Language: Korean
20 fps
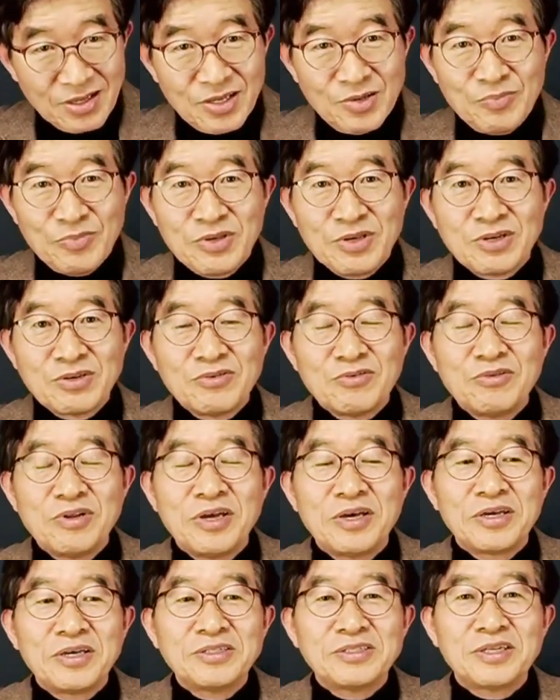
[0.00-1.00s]
김경률
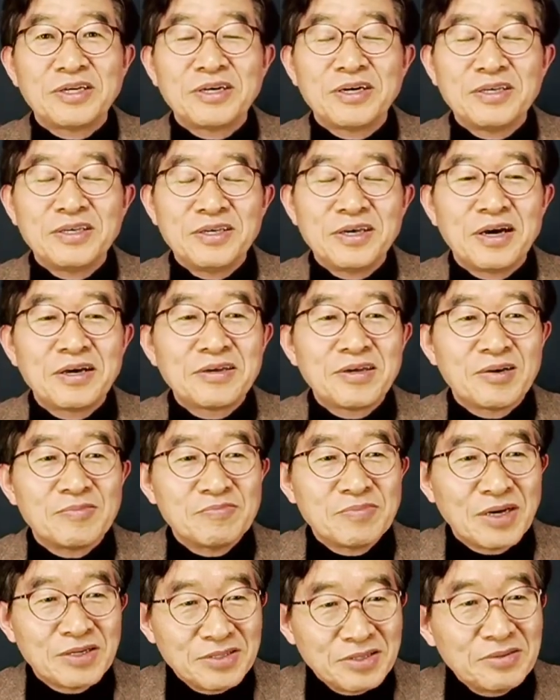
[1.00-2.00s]
회계사가
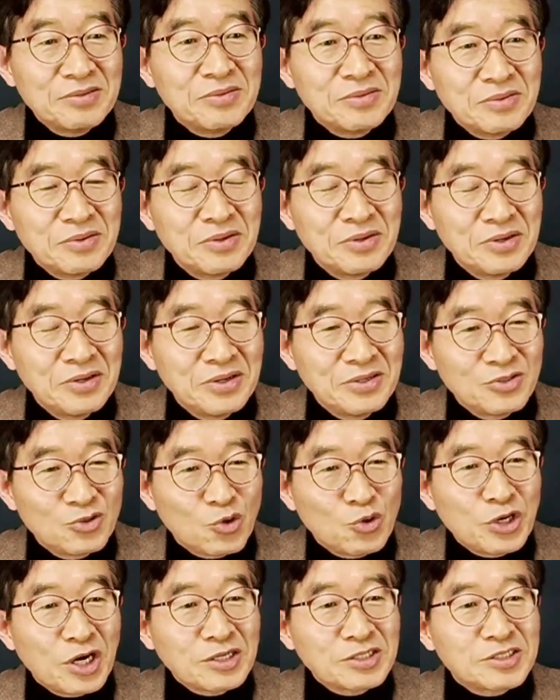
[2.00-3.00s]
이야기한 바대로
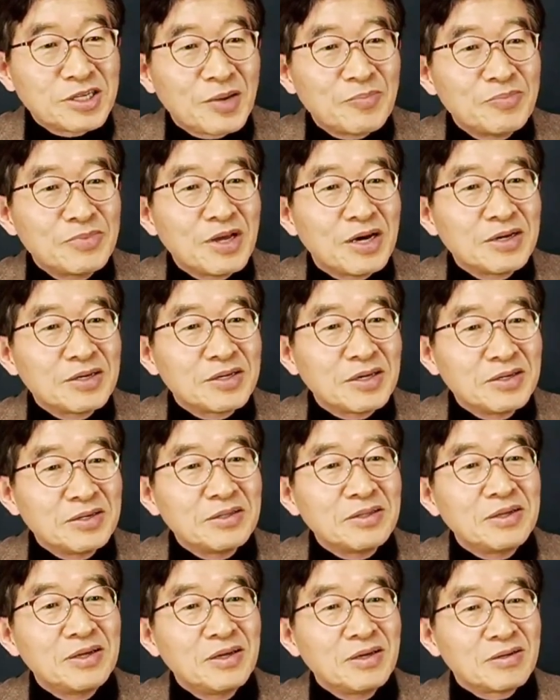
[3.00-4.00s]
조작
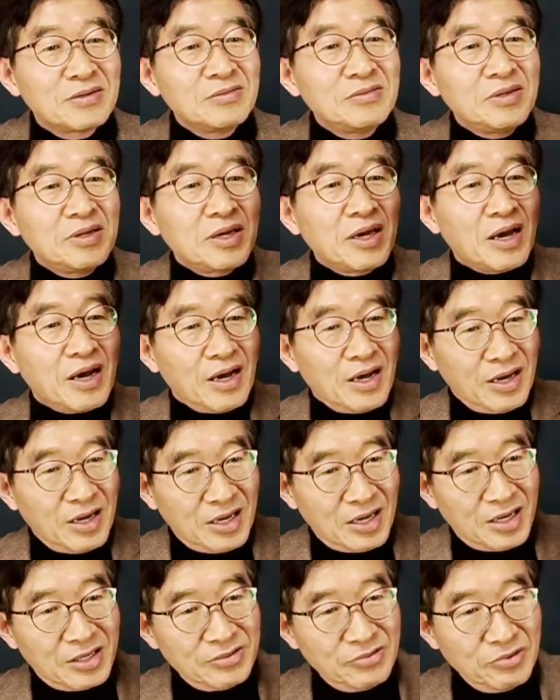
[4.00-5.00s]
3단계는 그들에게
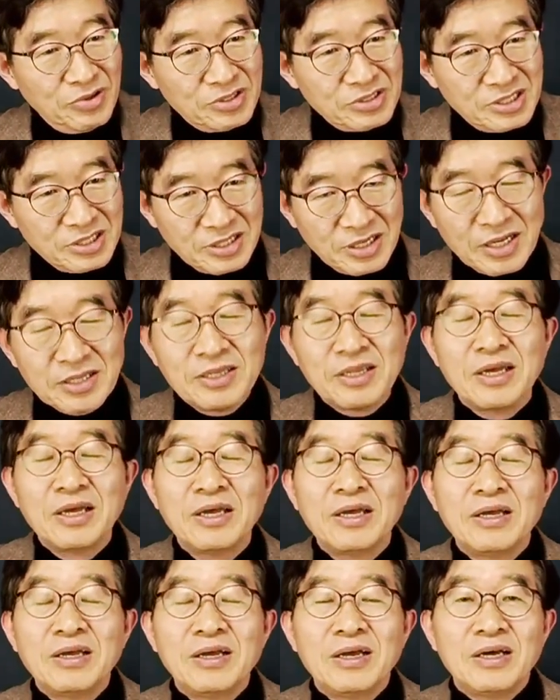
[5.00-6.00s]
아주 익숙한
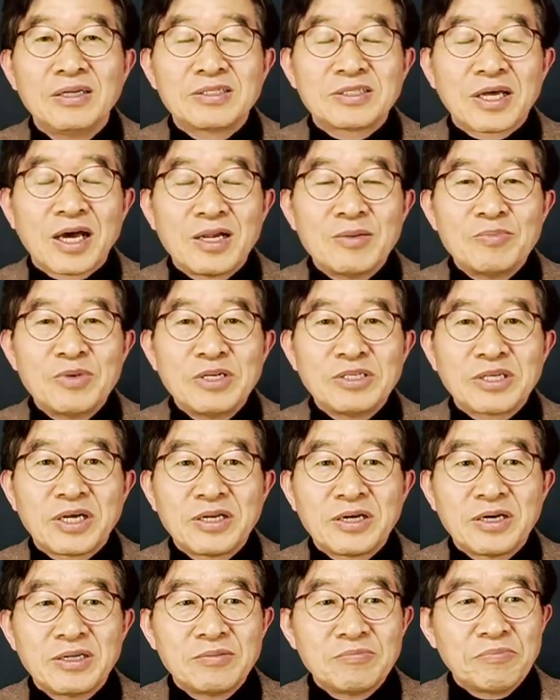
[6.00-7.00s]
삶을
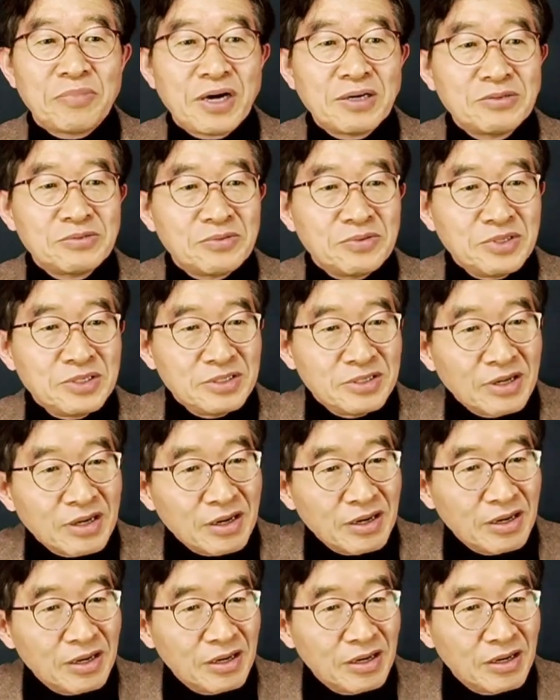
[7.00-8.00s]
살아가는
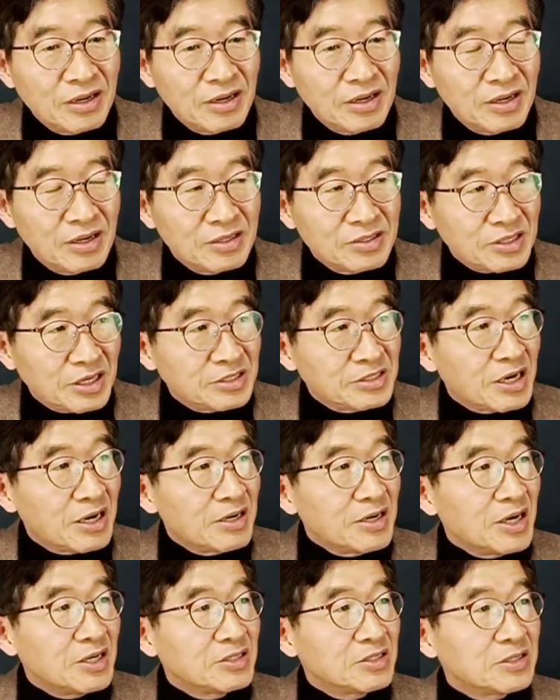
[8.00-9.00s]
방도이자
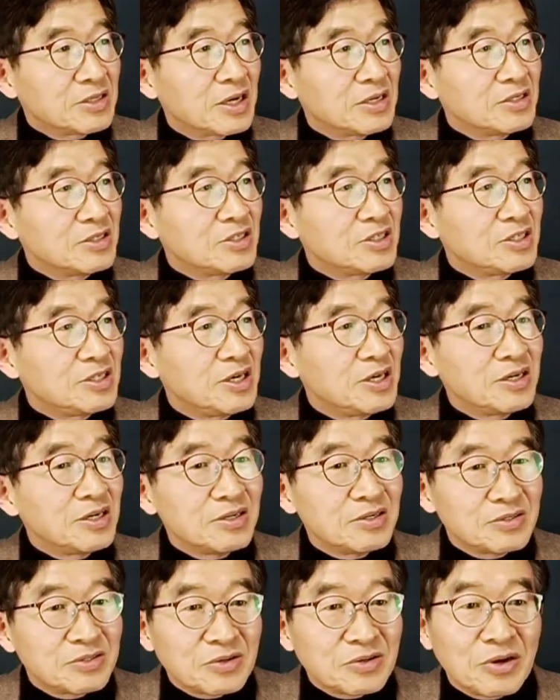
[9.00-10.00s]
세상을 헤쳐가는
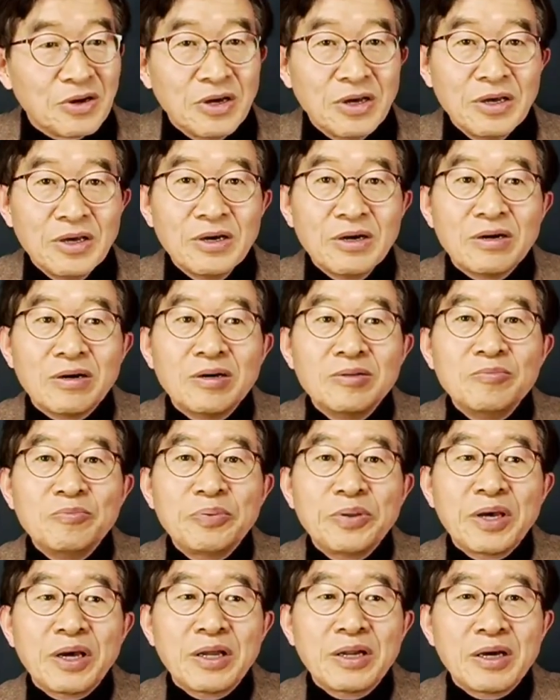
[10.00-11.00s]
지혜인 거죠.
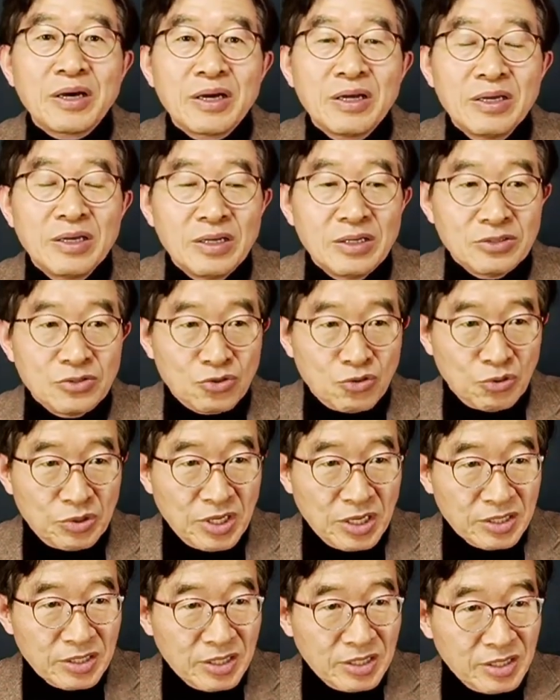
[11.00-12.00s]
은폐하라,
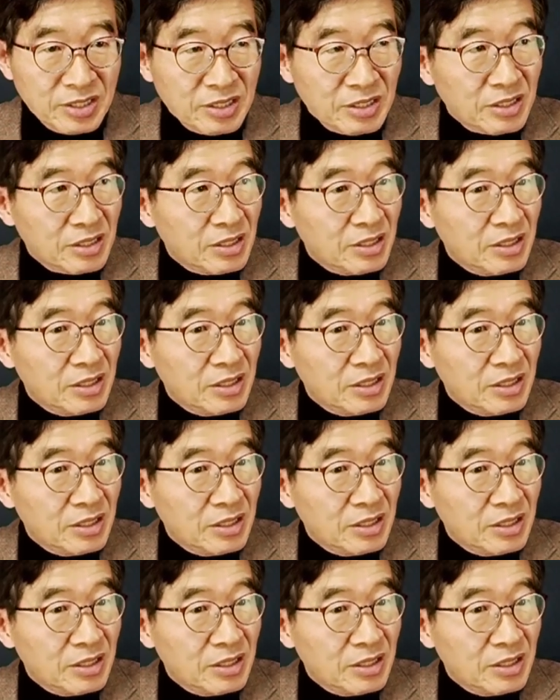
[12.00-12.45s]
조작하라,